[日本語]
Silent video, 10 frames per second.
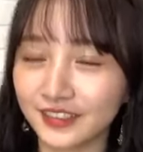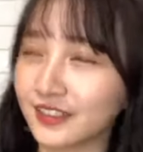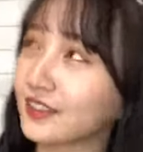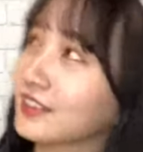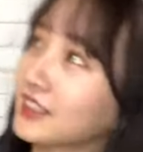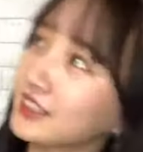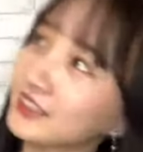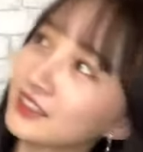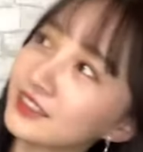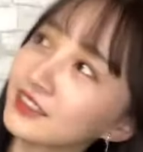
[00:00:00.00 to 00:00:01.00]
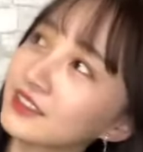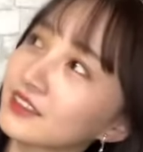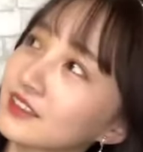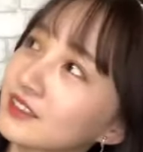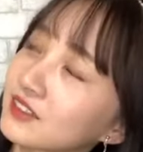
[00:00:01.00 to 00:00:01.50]
なんか大
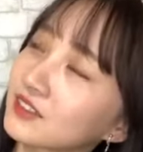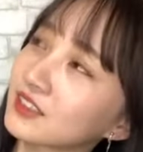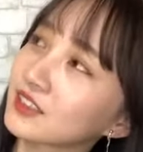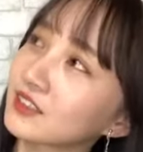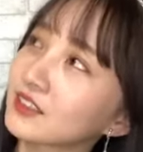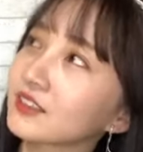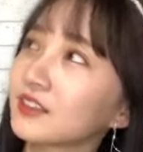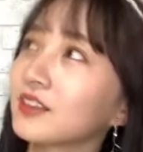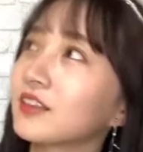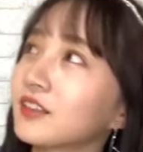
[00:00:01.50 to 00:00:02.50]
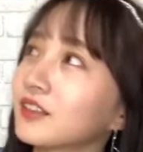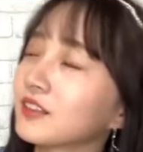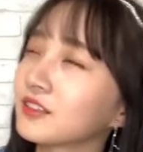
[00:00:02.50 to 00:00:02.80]
体この時間から